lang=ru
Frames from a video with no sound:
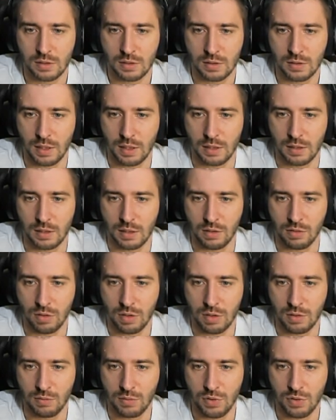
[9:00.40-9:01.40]
Ладно,
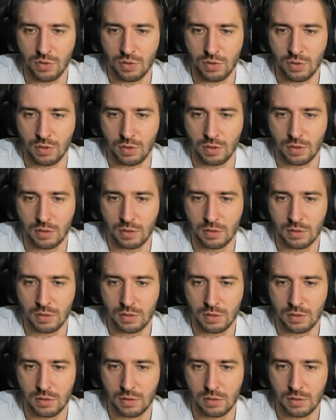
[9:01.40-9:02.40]
ролим еще.
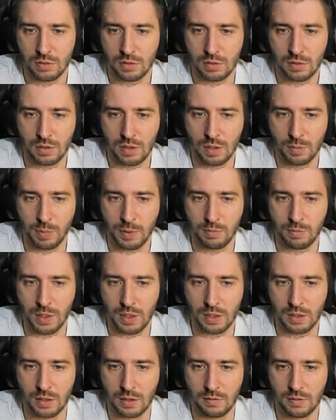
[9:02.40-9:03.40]
До
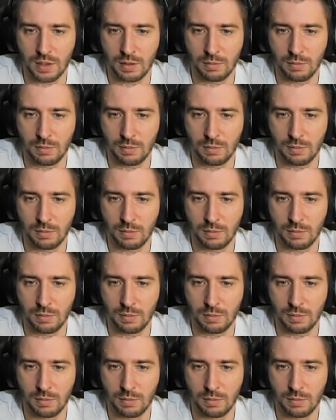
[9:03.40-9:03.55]
победного,